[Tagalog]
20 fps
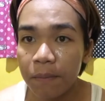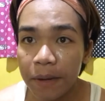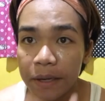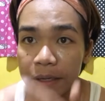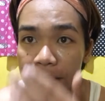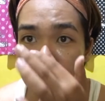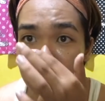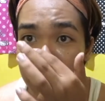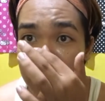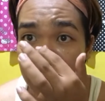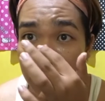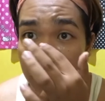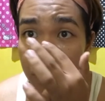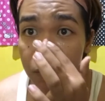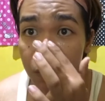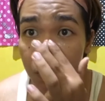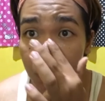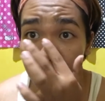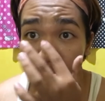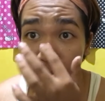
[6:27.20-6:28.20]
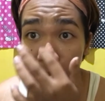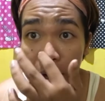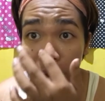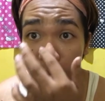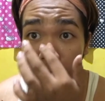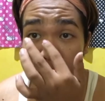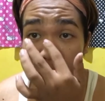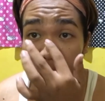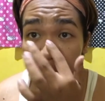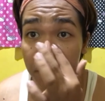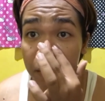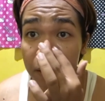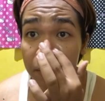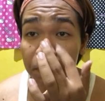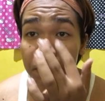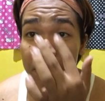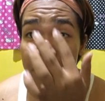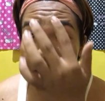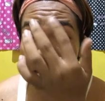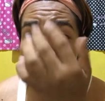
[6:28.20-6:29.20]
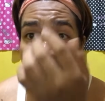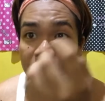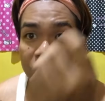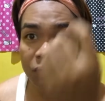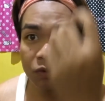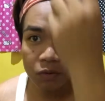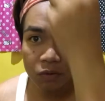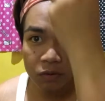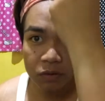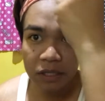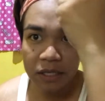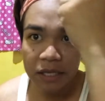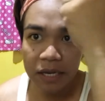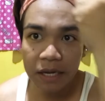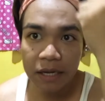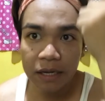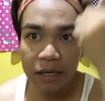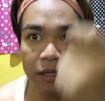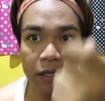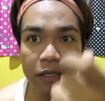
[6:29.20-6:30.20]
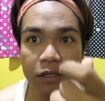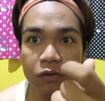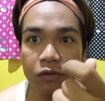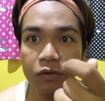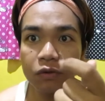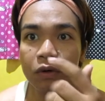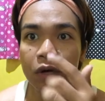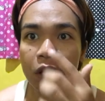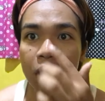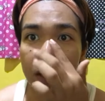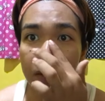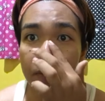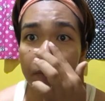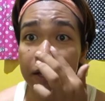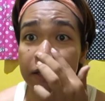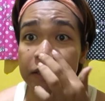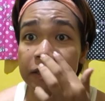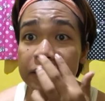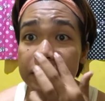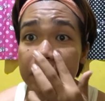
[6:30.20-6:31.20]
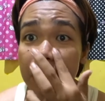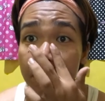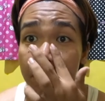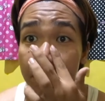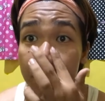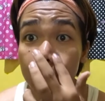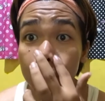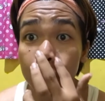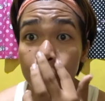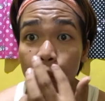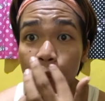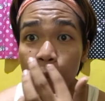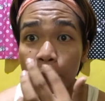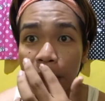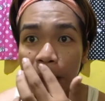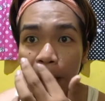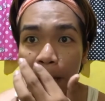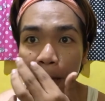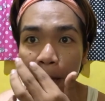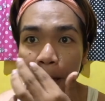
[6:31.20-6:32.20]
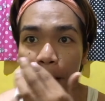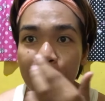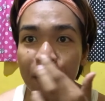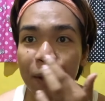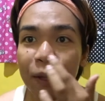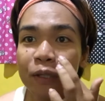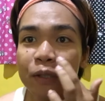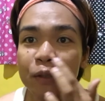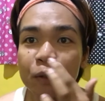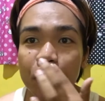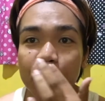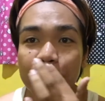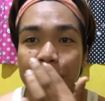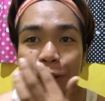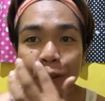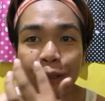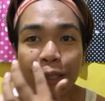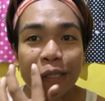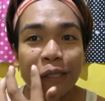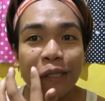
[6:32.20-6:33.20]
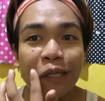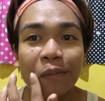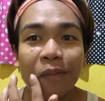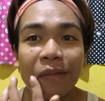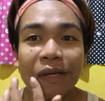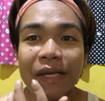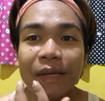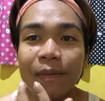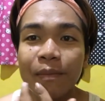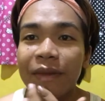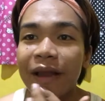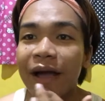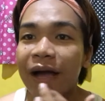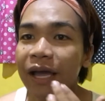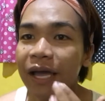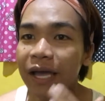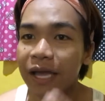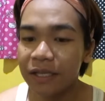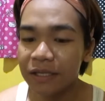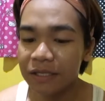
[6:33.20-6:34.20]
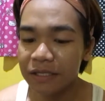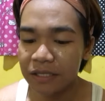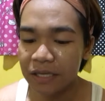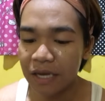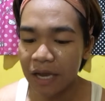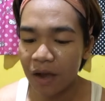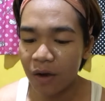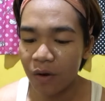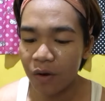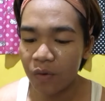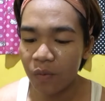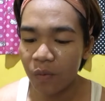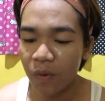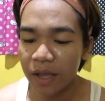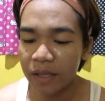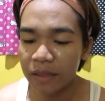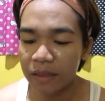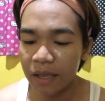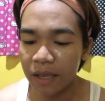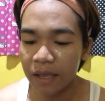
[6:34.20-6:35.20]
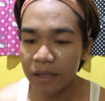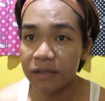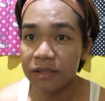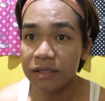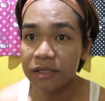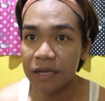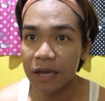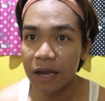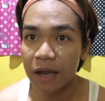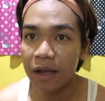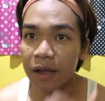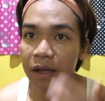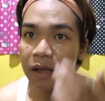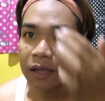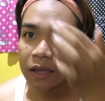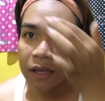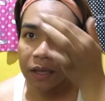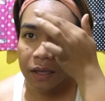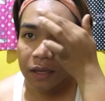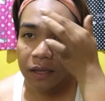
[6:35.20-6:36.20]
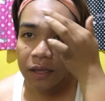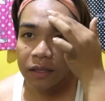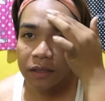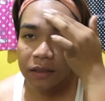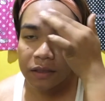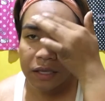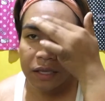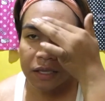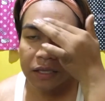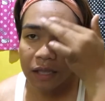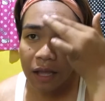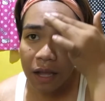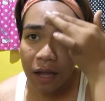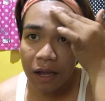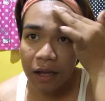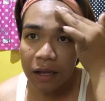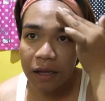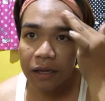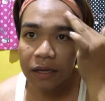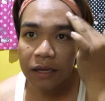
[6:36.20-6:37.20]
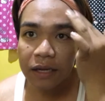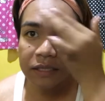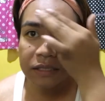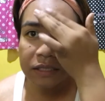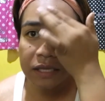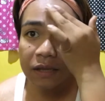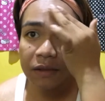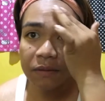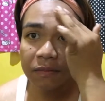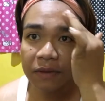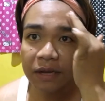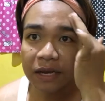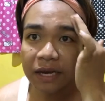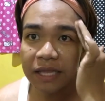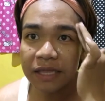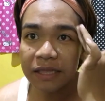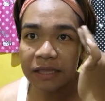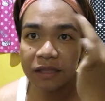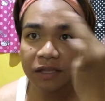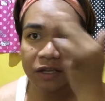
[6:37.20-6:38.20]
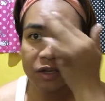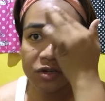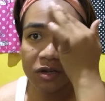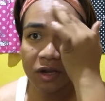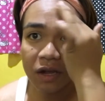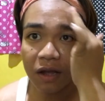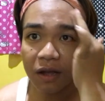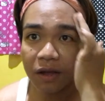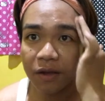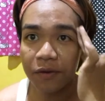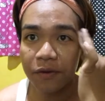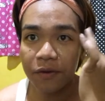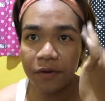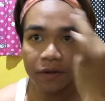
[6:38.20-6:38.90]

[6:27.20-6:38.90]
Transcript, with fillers: pag nilagyan niyo at pag pinil niyo, tinanggal niyo, maisasama yung dumi. So instead na maging blackhead siya or whitehead siya, hindi na kasi clean na siya.